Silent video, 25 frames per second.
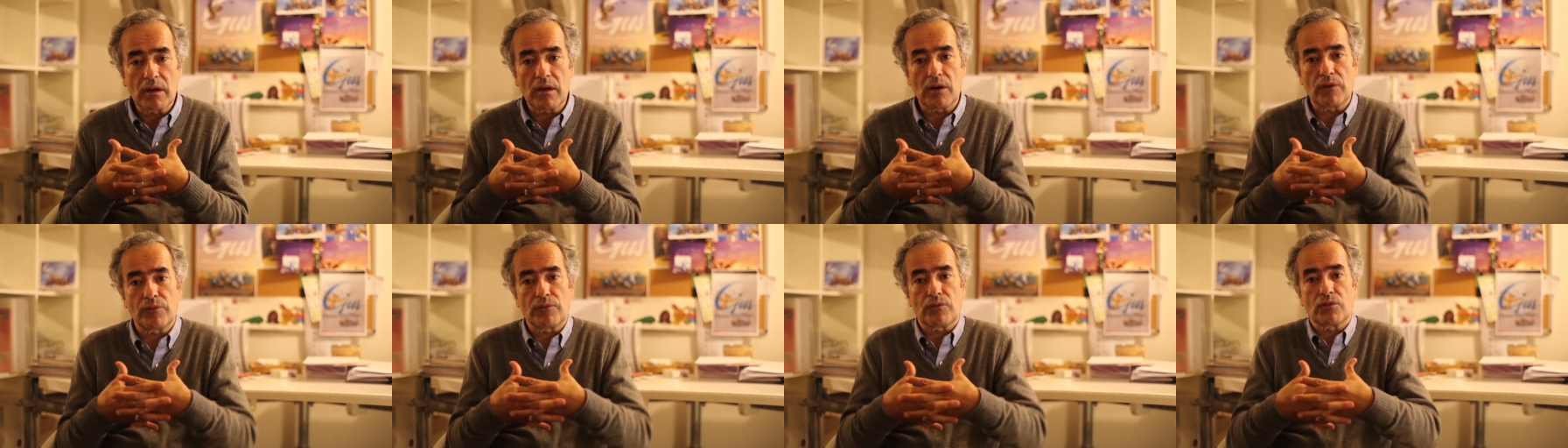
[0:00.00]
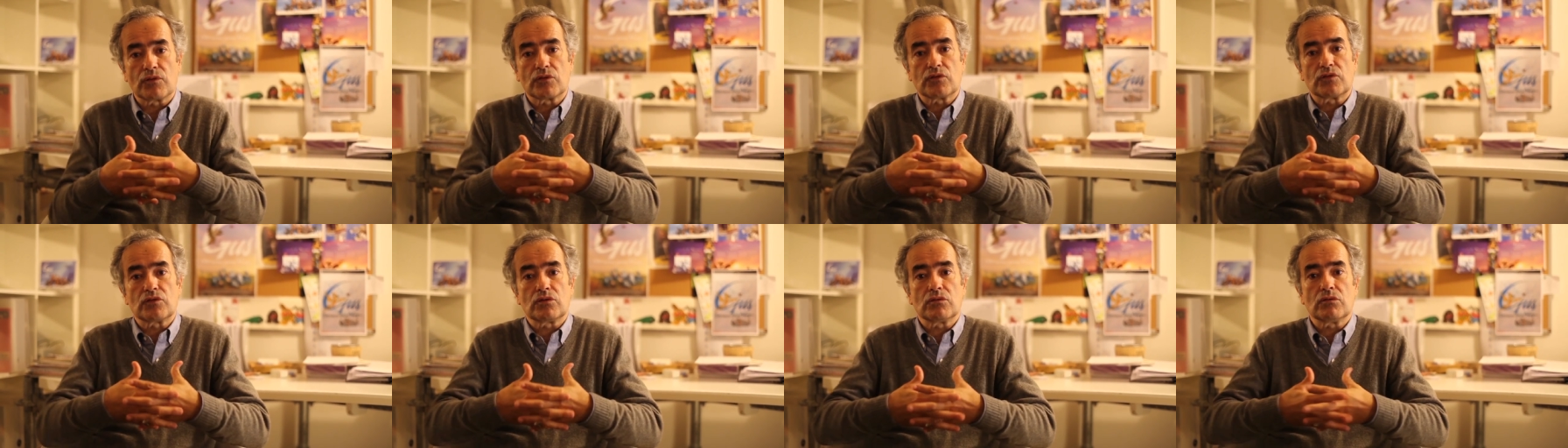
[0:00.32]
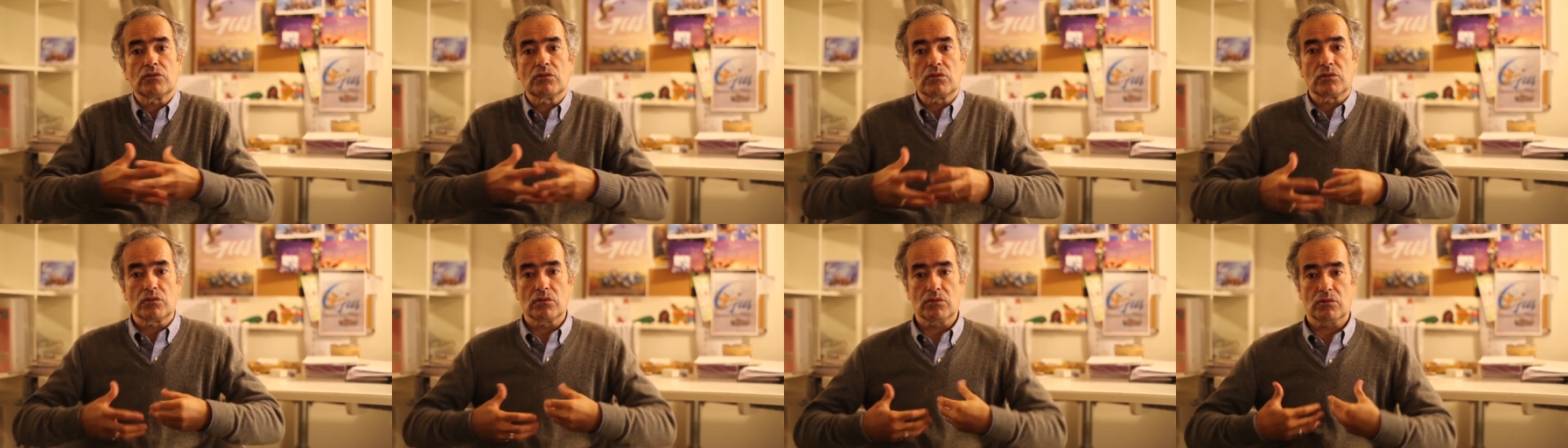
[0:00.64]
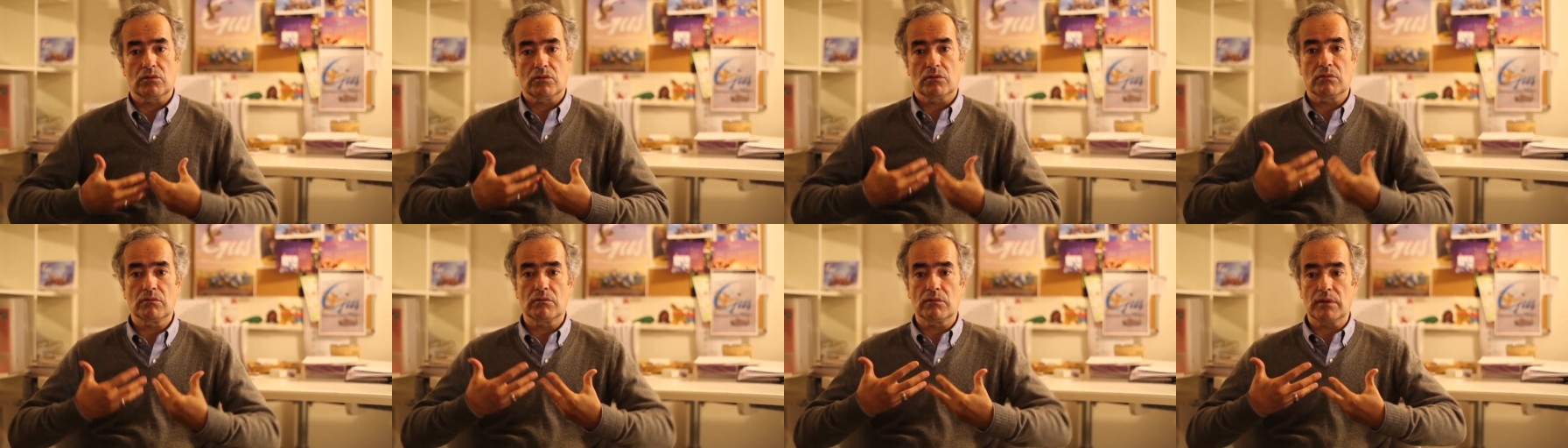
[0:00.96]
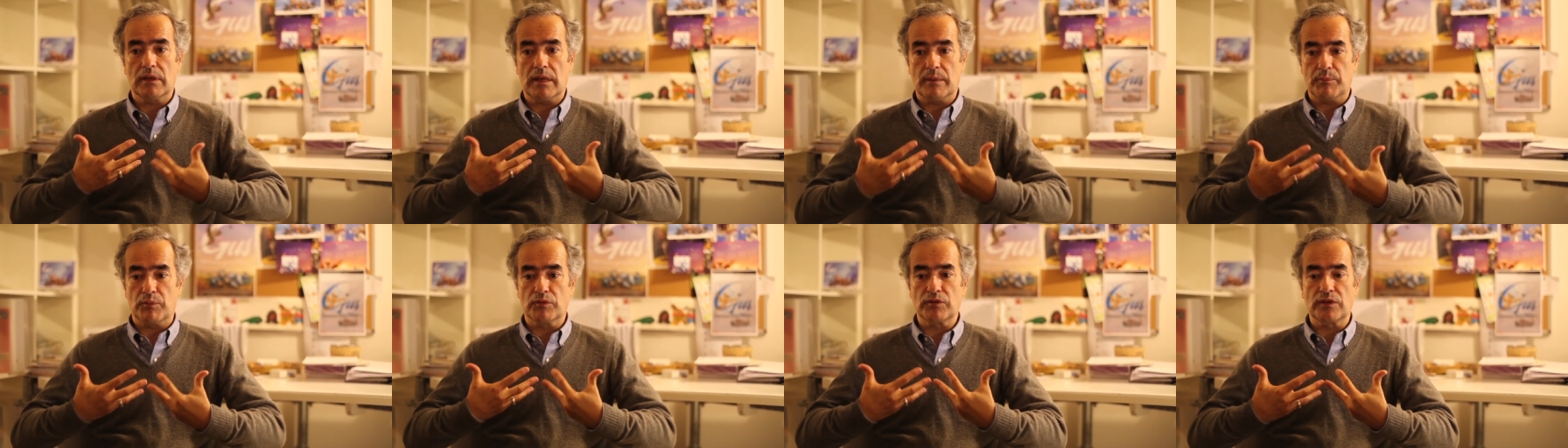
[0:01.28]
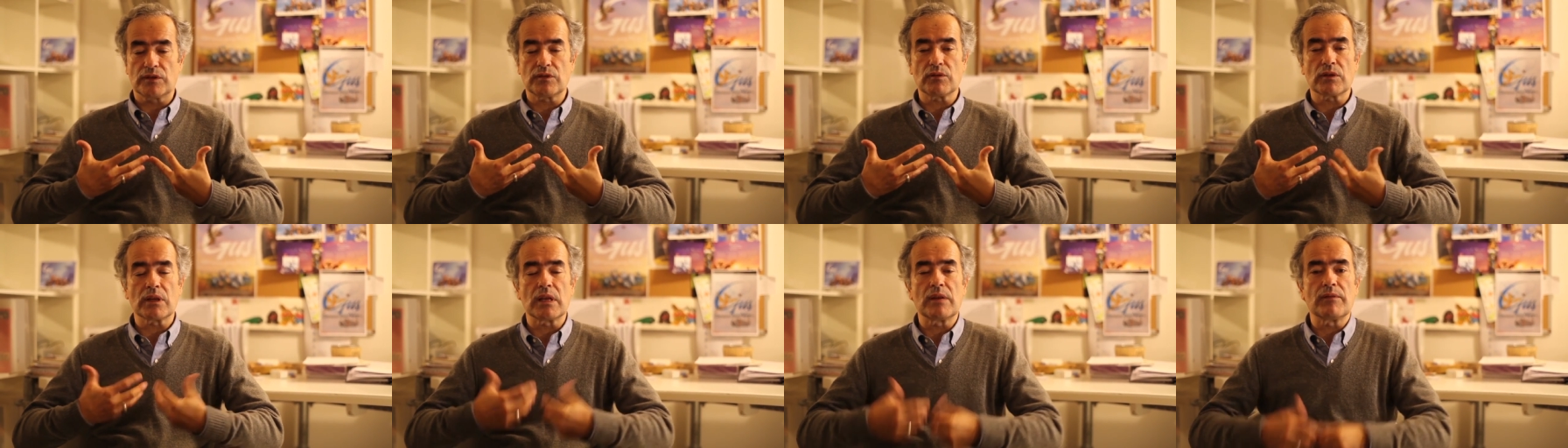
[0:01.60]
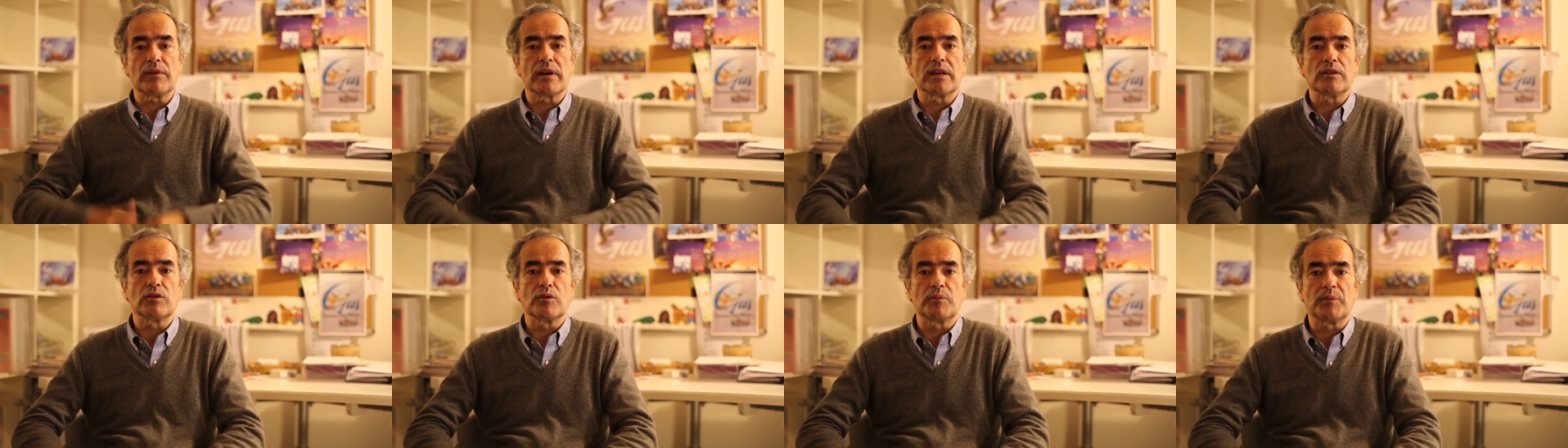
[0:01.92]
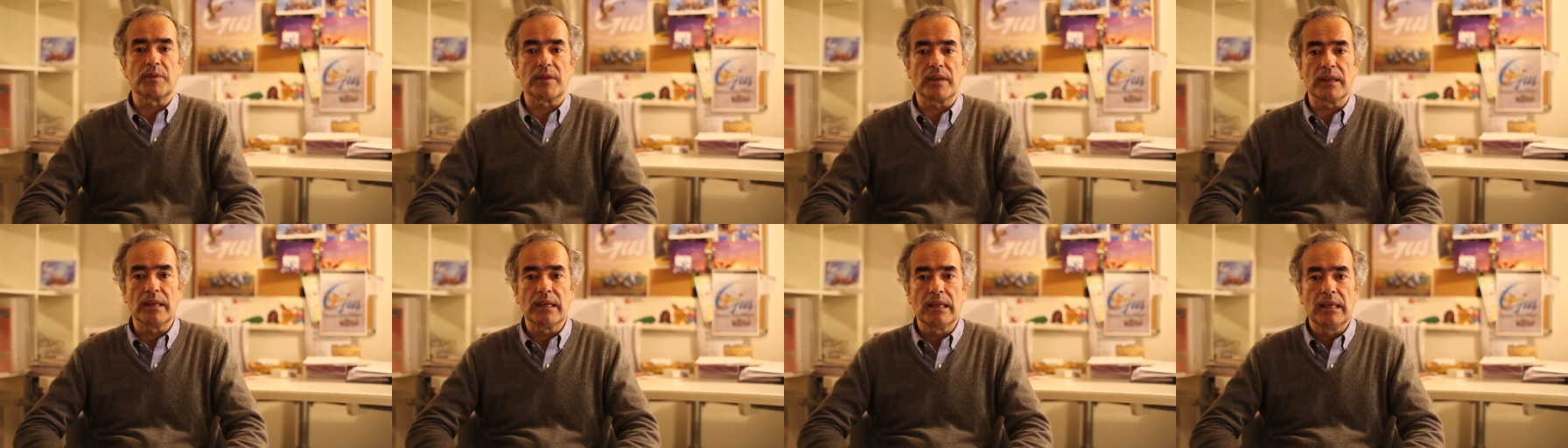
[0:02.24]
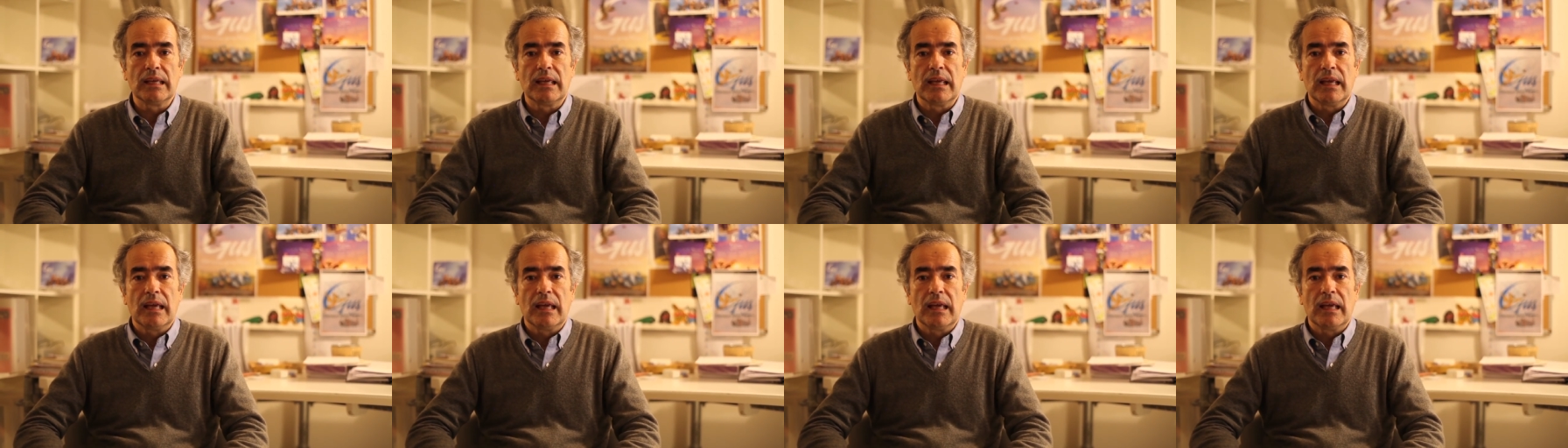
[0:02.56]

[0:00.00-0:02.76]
en fonction de la position qu'il va adopter.